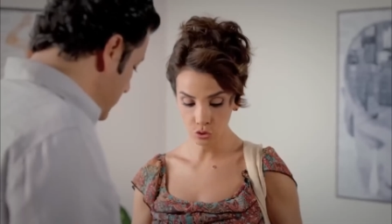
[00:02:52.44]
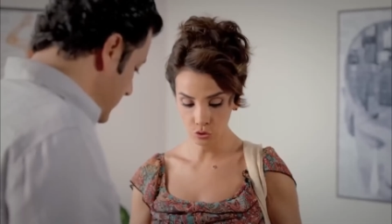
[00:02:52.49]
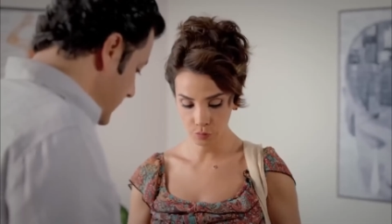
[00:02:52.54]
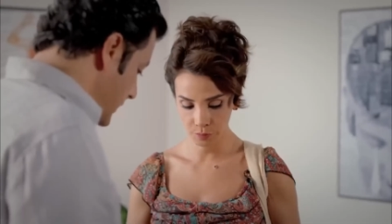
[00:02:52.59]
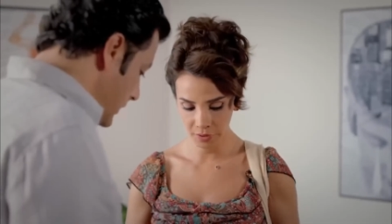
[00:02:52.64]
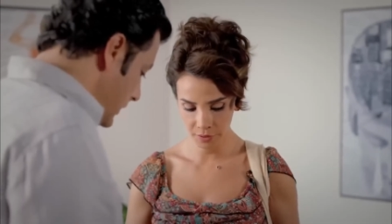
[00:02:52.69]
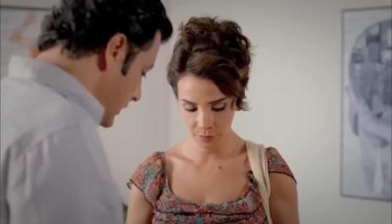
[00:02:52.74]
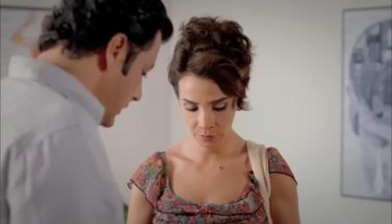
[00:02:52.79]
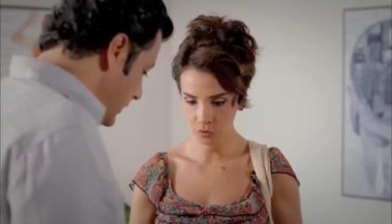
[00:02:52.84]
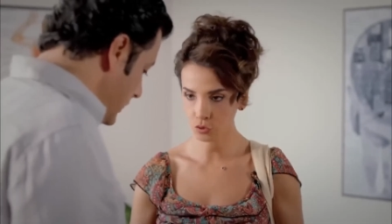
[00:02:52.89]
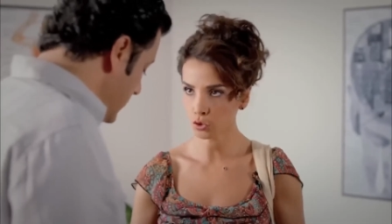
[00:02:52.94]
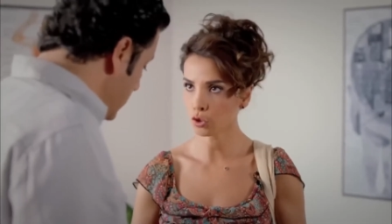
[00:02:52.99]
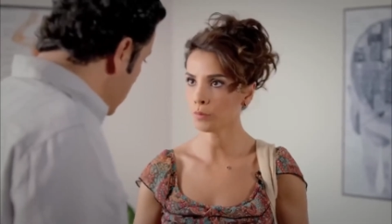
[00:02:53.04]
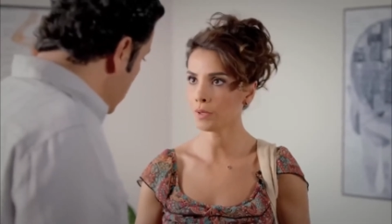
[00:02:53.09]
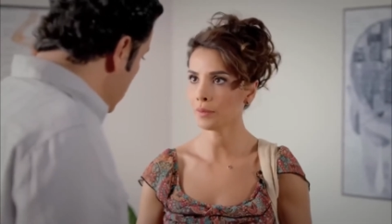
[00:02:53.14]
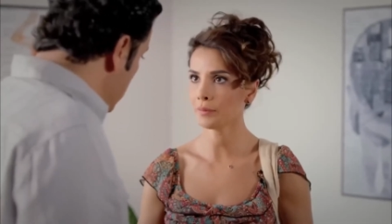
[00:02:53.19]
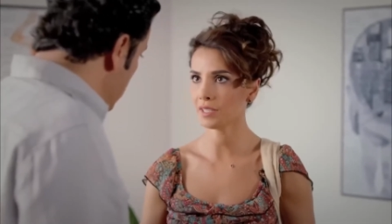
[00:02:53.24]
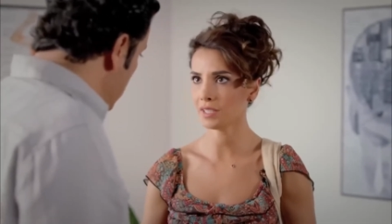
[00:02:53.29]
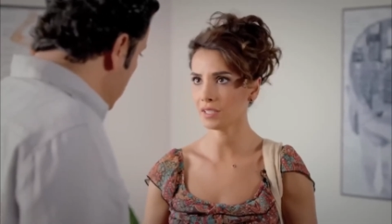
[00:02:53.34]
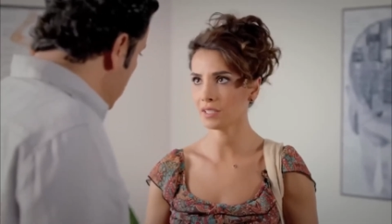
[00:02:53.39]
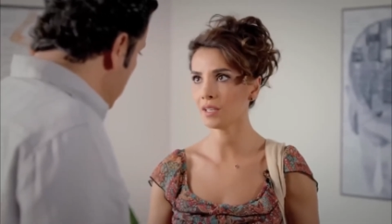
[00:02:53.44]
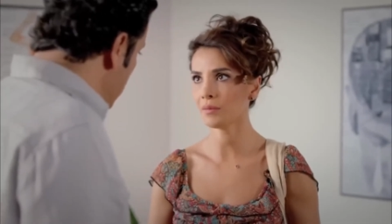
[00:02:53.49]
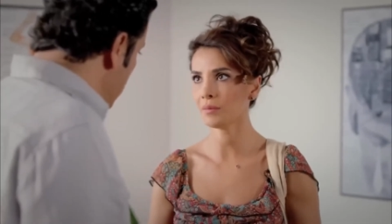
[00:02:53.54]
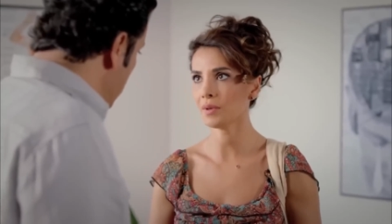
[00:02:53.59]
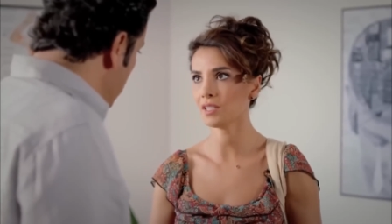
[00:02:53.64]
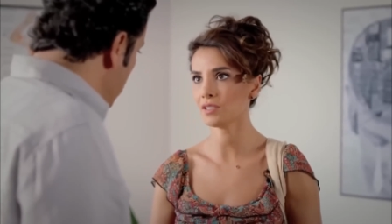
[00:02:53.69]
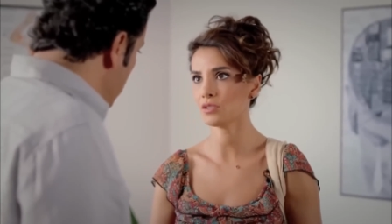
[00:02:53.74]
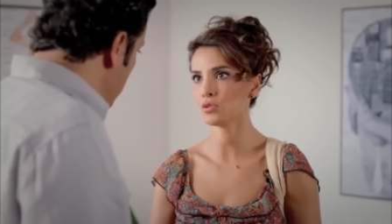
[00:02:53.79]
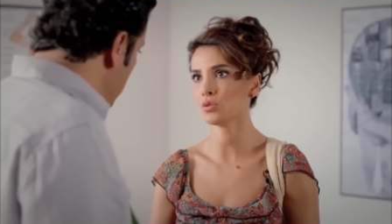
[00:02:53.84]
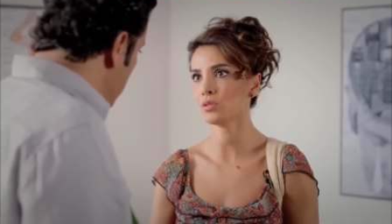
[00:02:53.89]
لا لا انا لازم اساله كم
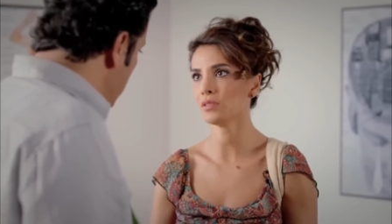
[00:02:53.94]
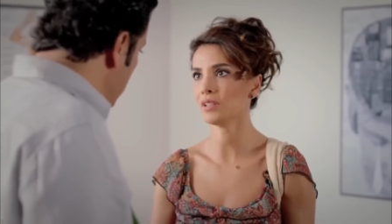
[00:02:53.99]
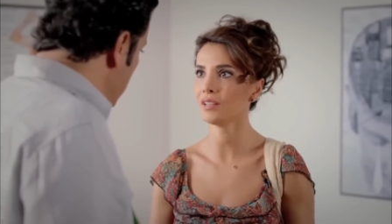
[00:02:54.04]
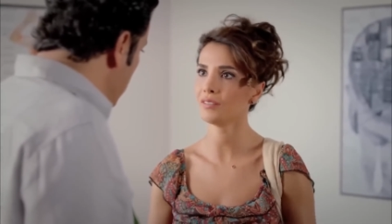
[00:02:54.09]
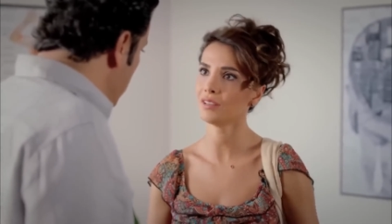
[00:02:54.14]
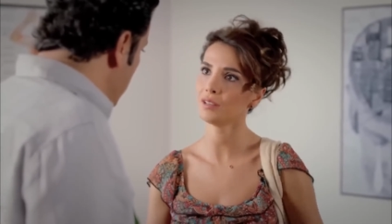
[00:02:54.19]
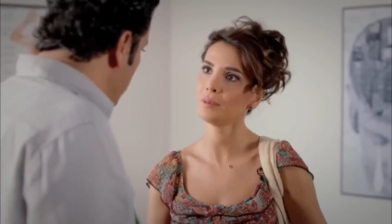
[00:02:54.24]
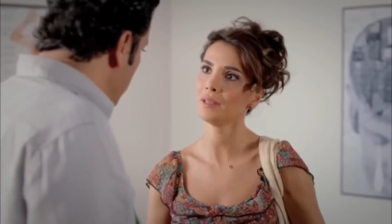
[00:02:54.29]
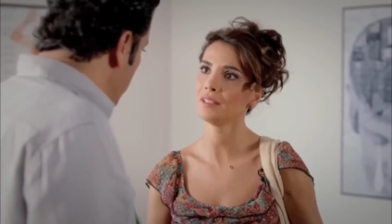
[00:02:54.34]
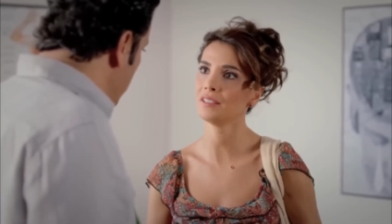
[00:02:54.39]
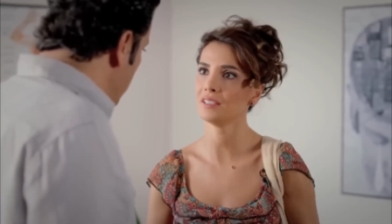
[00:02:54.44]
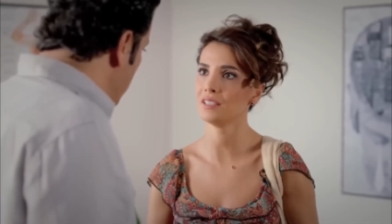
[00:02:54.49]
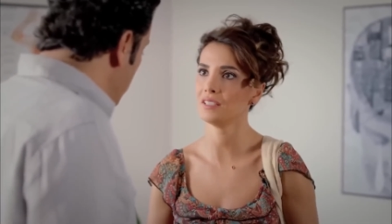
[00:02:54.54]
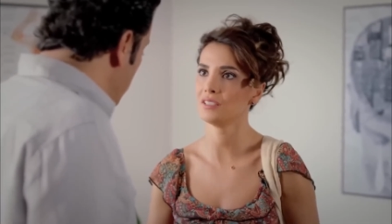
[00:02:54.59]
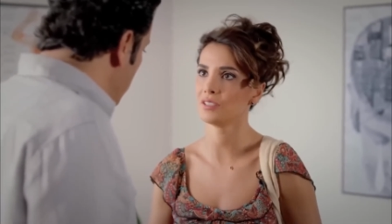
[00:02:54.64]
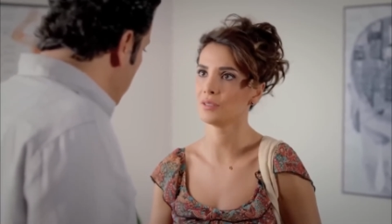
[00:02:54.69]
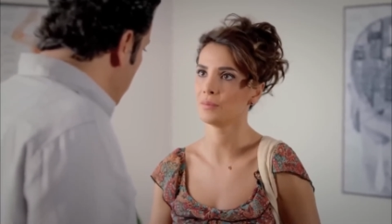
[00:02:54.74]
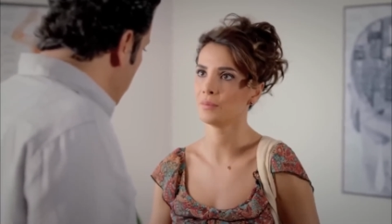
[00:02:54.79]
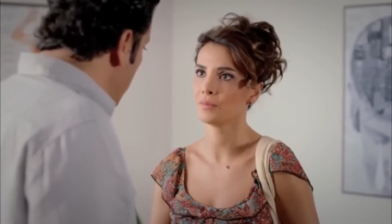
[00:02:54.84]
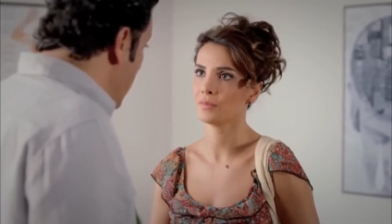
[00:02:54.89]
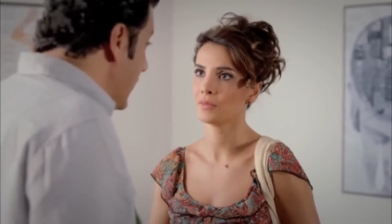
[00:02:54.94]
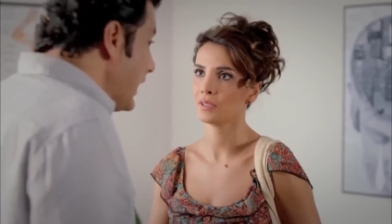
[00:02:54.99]
سؤال مشان هيك لازم فوت معك